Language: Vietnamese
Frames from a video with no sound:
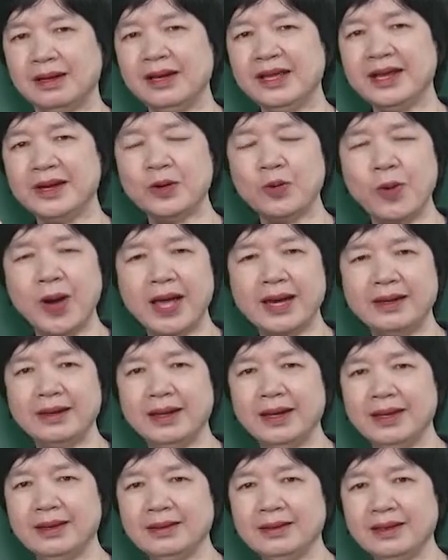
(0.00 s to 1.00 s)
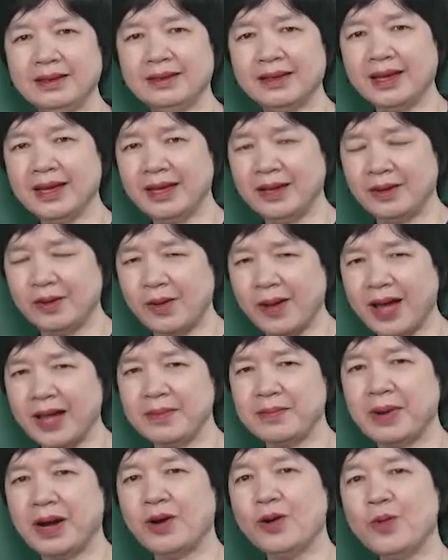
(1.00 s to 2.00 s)
liên quan đến cái thể loại
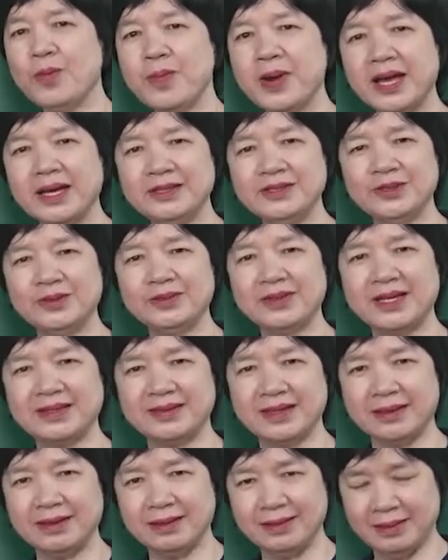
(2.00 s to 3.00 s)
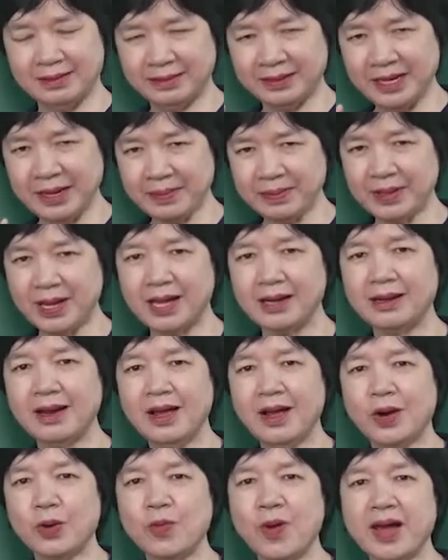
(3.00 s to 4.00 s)
mà hôm nay chúng ta sẽ tiếp cận
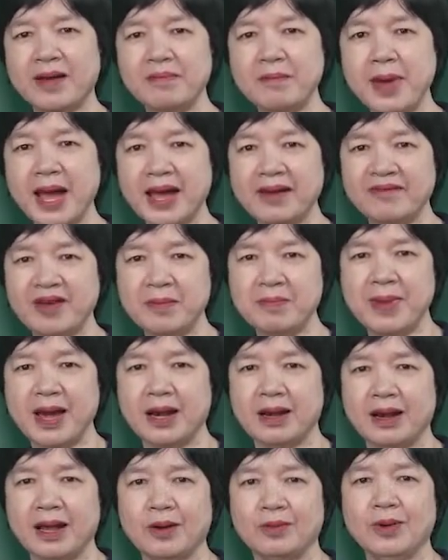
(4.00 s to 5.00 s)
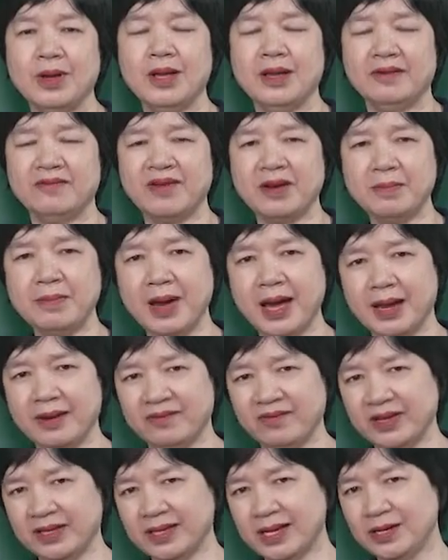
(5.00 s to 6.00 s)
qua ba văn bản đọc: văn
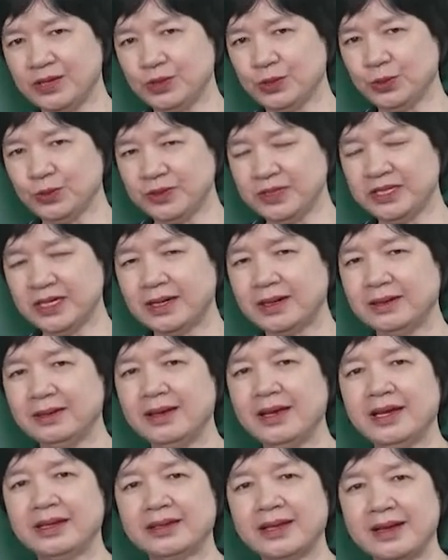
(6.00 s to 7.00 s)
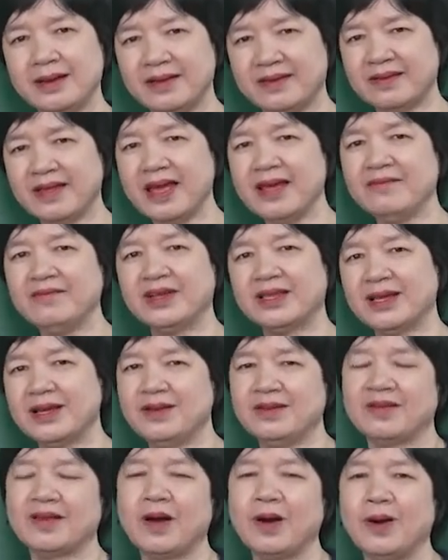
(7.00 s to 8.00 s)
bản về thần trụ trời, thần sét và
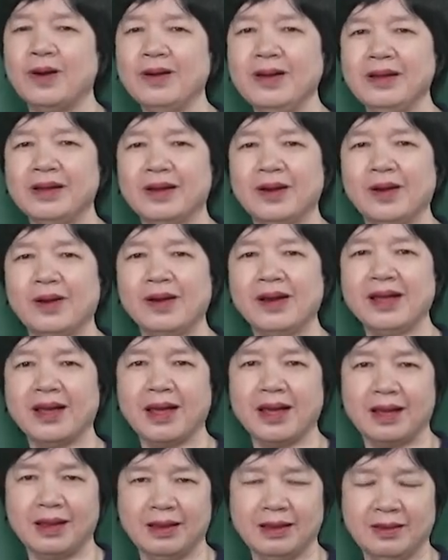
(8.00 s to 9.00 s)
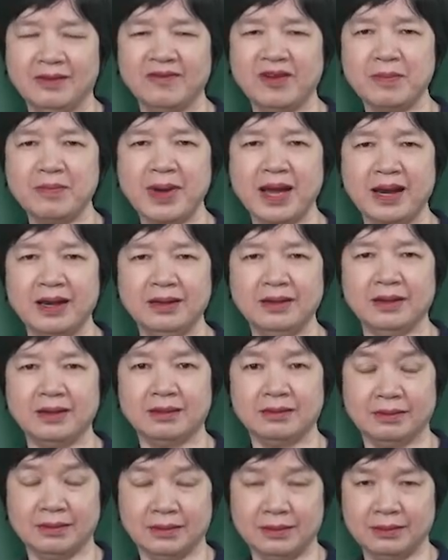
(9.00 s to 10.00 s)
thần gió. Đó là văn bản được
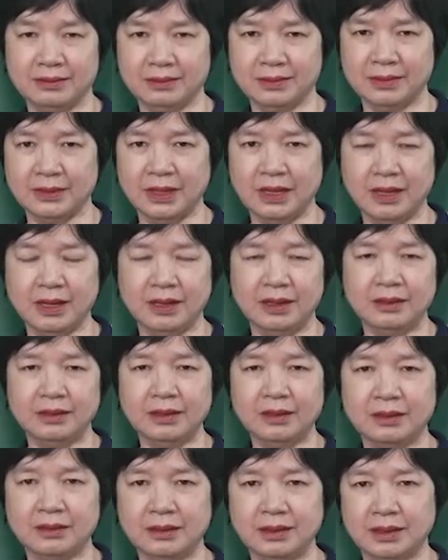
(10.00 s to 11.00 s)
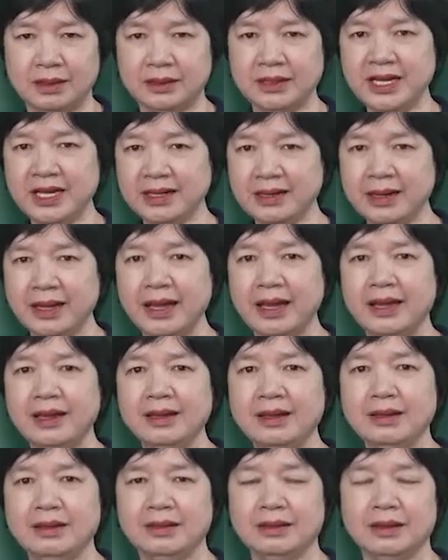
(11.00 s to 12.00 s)
ừ, được thiết
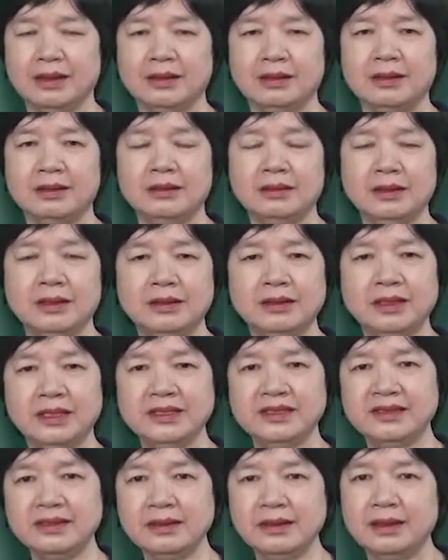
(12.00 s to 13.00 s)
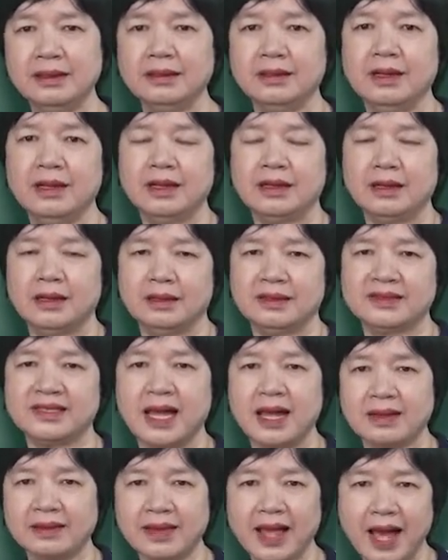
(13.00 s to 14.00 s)
kế, được người xưa
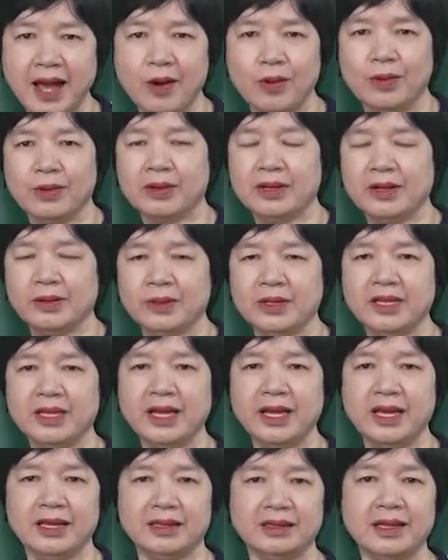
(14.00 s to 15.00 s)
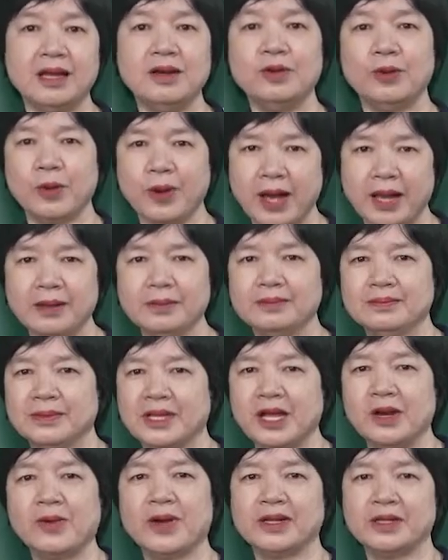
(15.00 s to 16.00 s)
sáng tạo theo cái thể thần thoại,
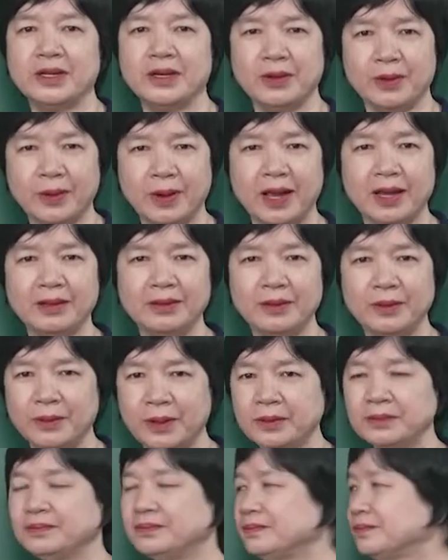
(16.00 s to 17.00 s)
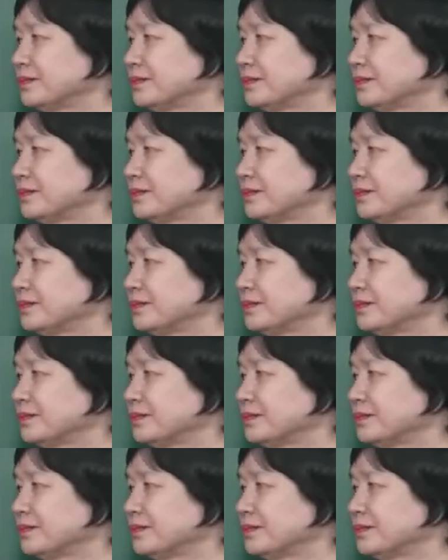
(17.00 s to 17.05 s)
thể loại thần thoại, đúng không?